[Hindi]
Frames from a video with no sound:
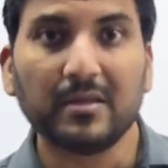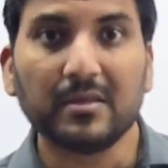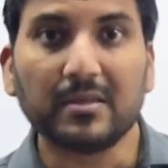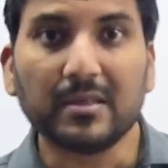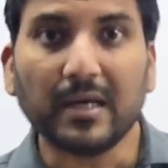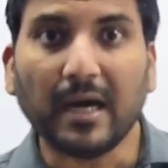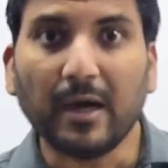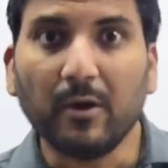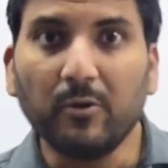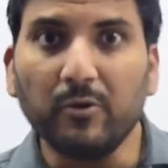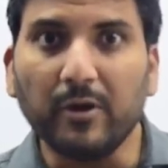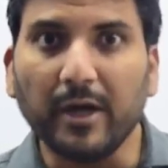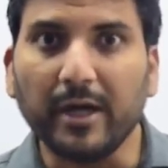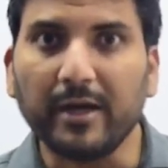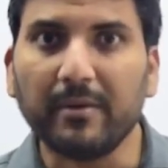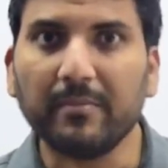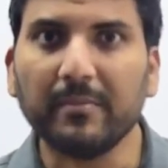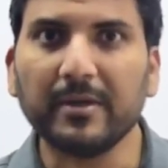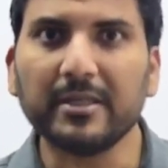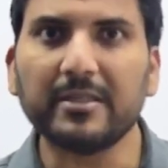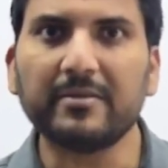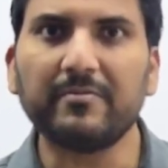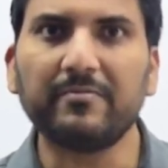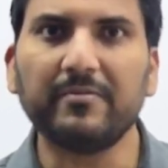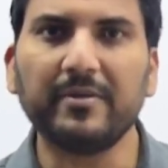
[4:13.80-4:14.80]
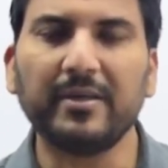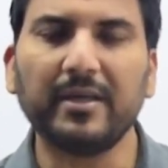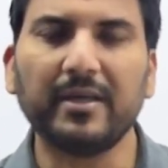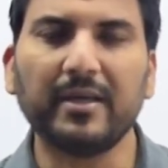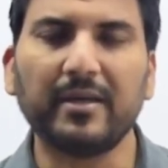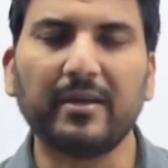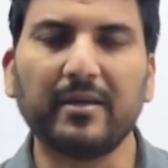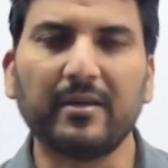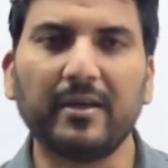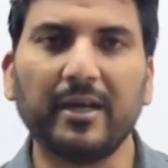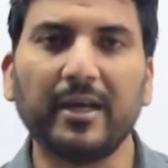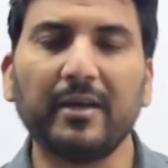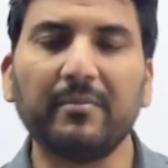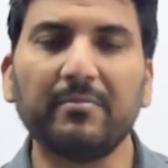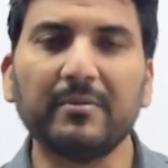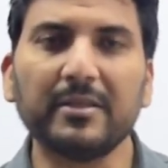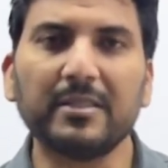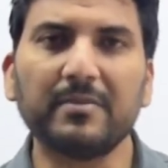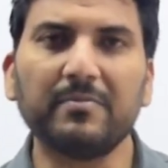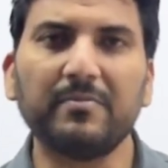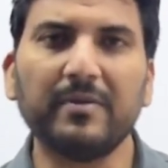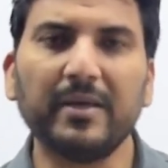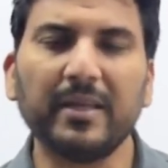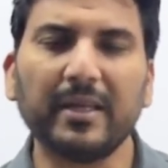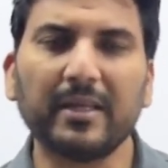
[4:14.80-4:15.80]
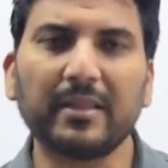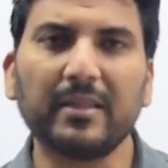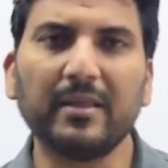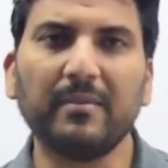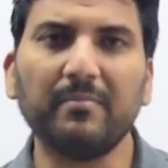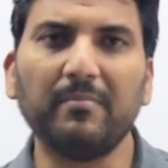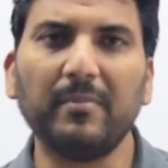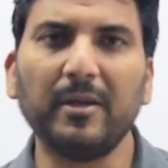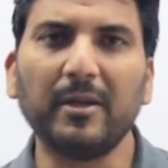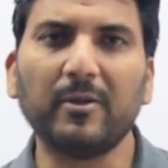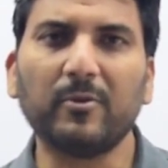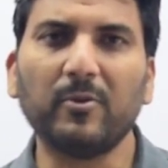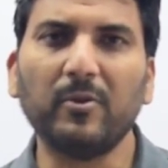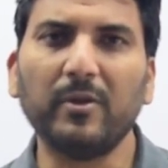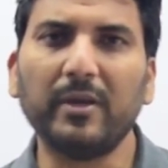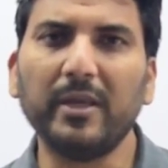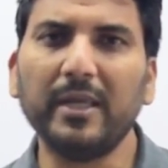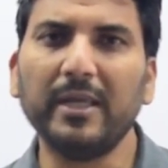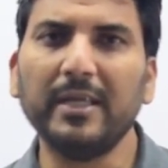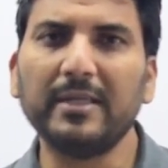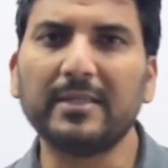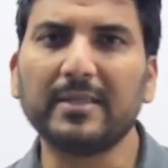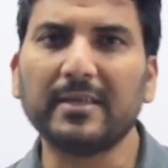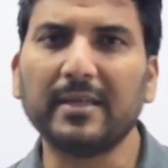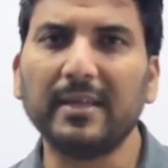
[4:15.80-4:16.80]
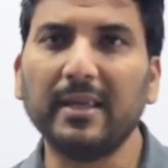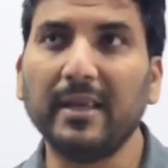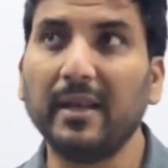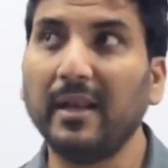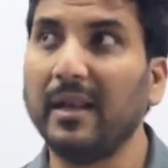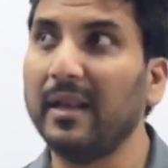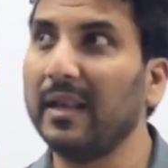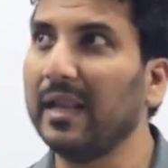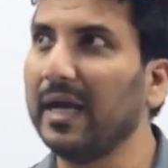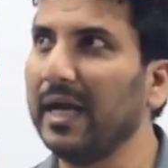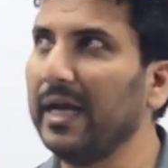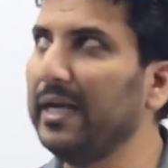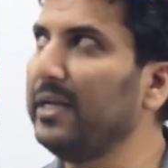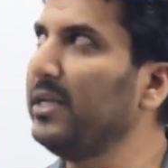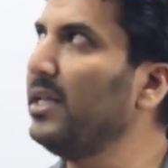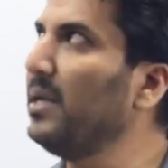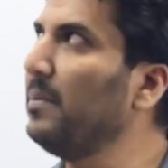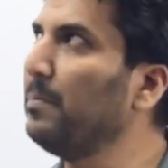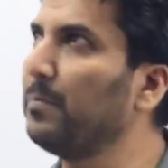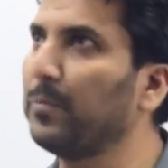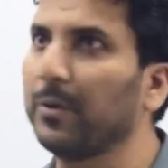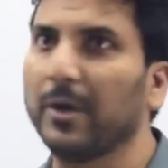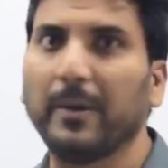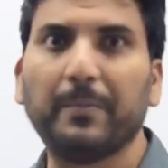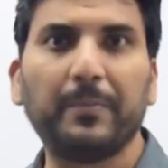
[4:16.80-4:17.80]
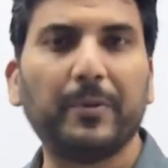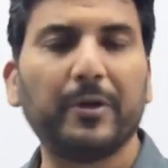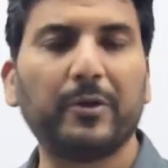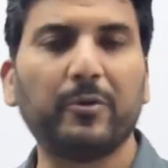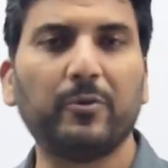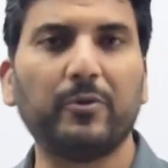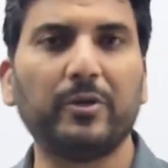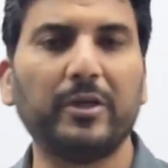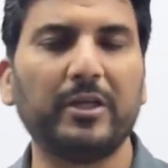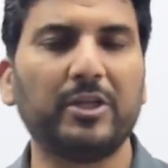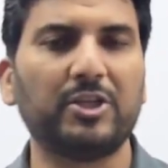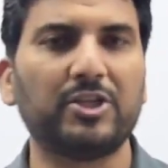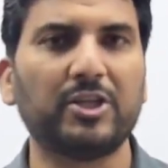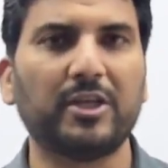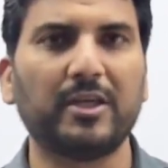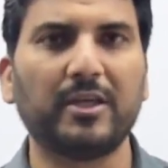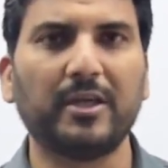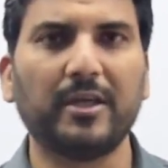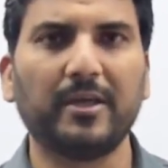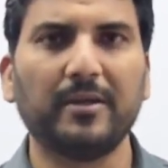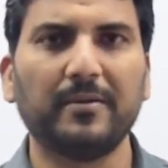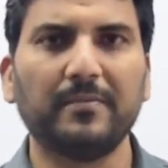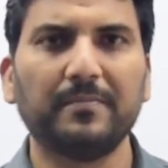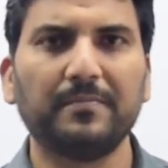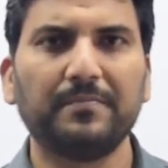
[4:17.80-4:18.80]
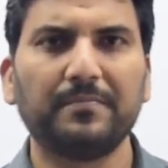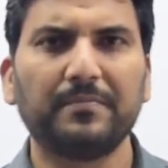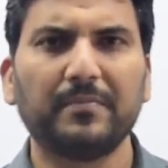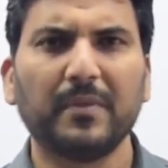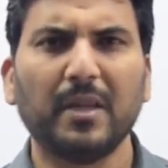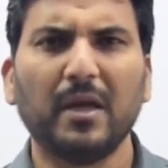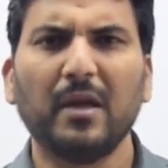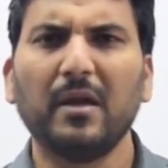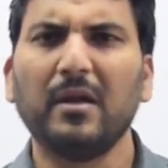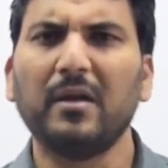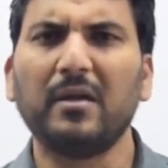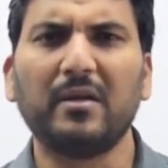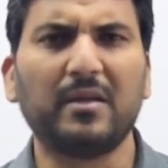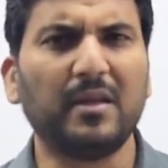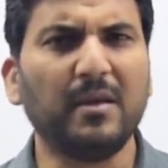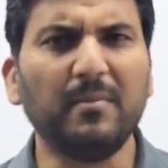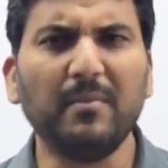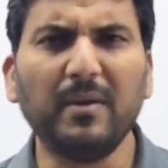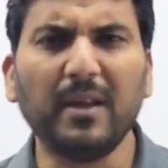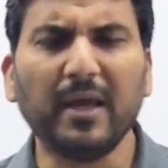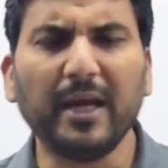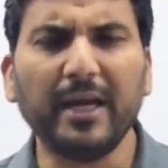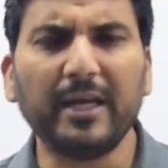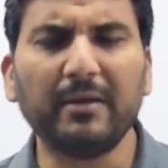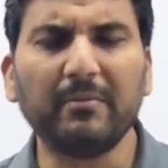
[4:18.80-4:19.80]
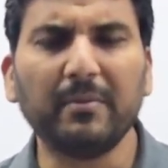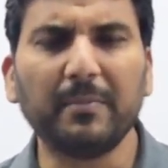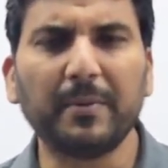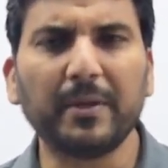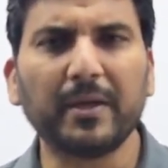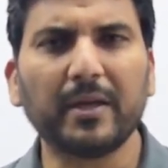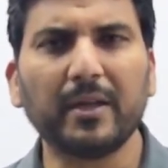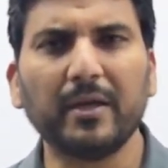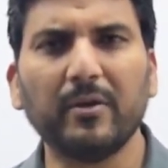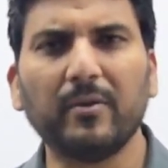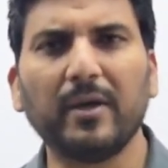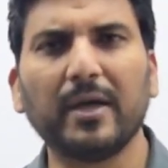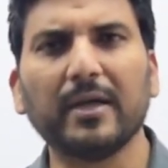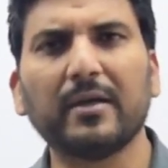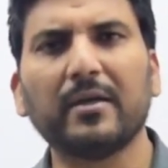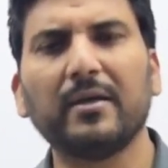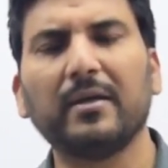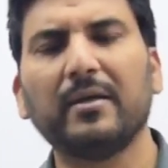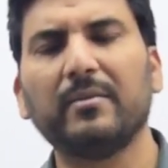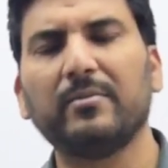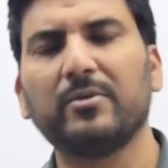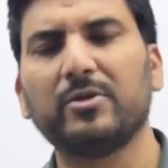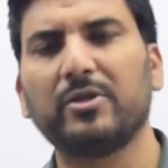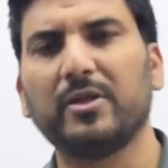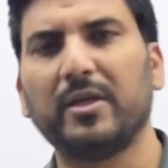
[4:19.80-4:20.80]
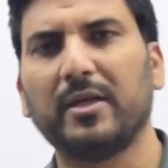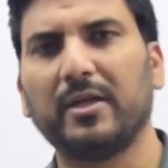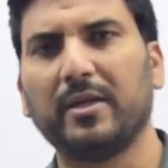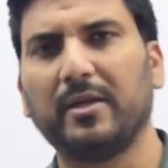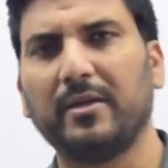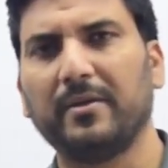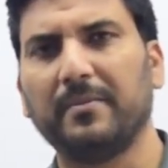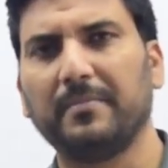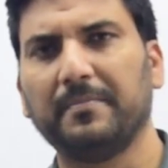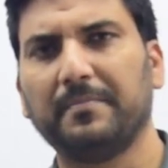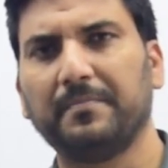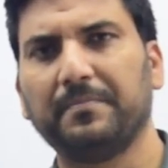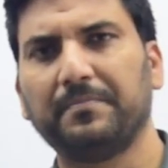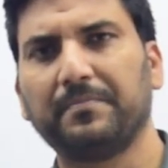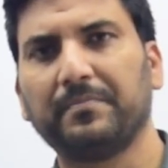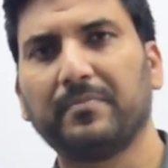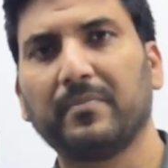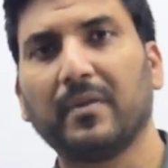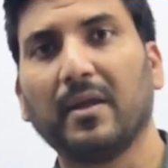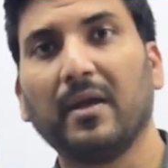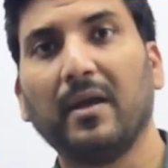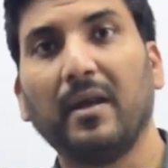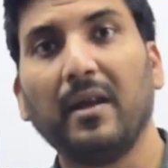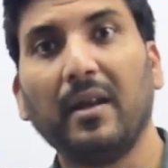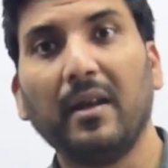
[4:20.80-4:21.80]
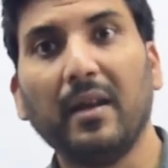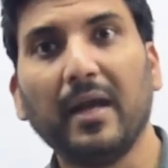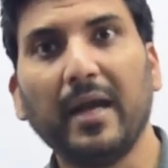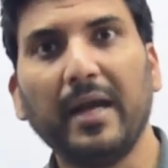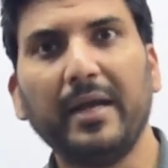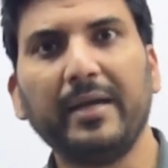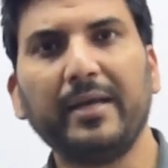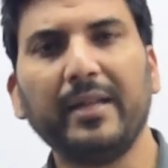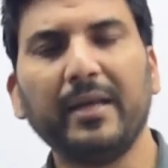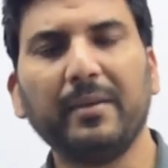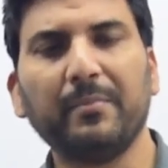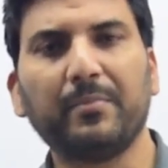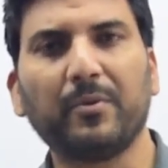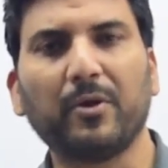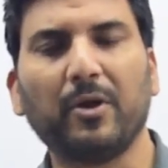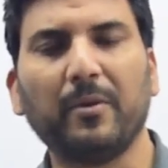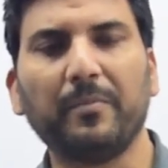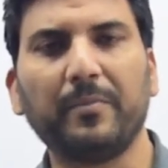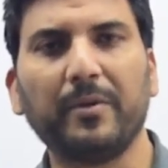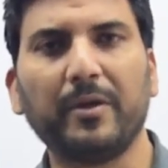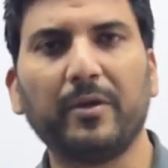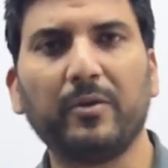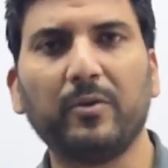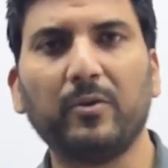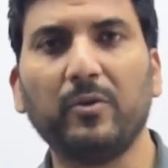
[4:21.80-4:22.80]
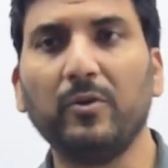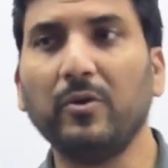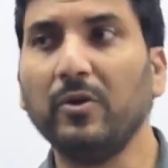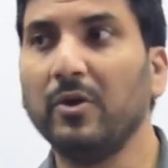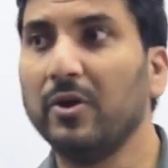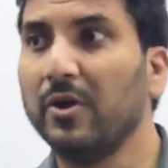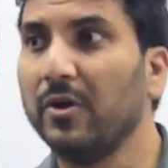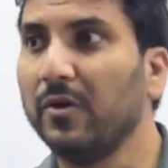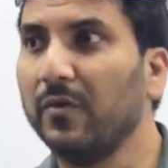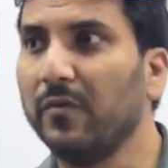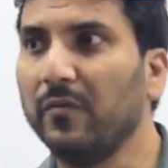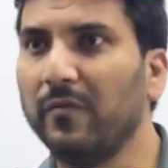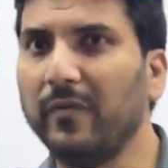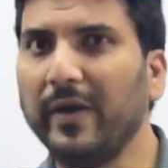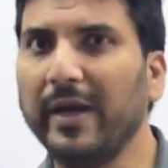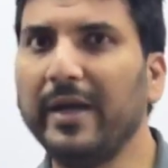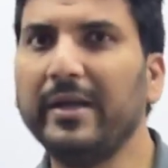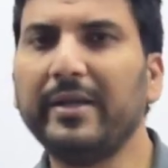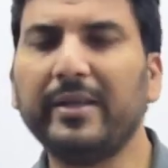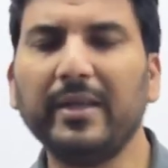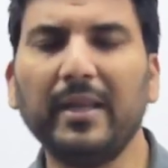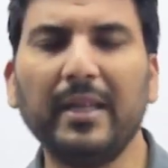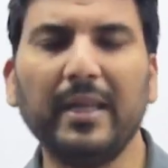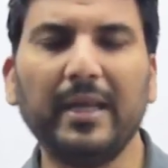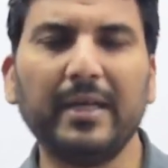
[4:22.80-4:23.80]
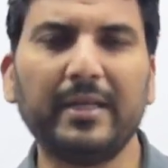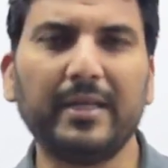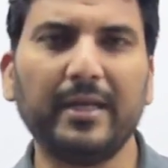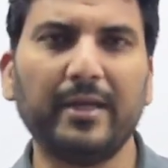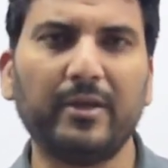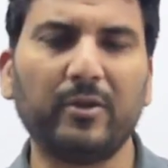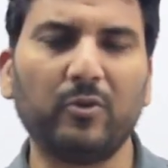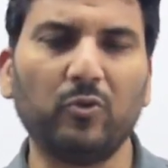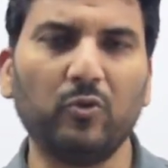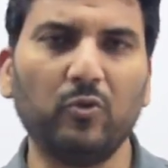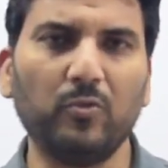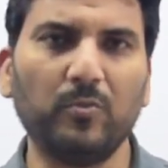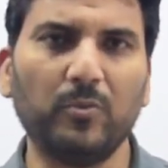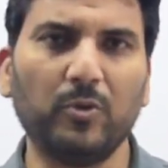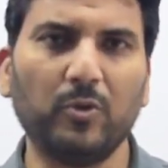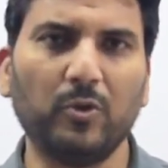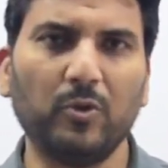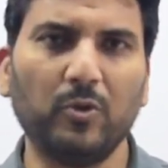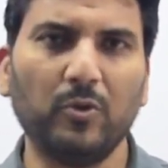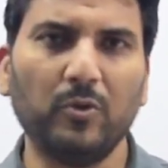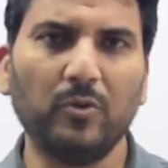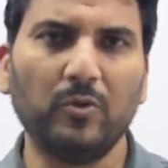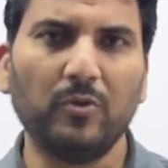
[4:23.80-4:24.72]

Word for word: साउंड एटमोस्फियर एटमोस्फियर एकदम बिल्कुल नीट क्लीन लाइटिंग प्रॉपर होनी चाहिए डिम लाइट भी बढ़ रहे हो आंख खराब हो जाएगी लाइटिंग प्रॉपर हो वेंटिलेटेड रूम हो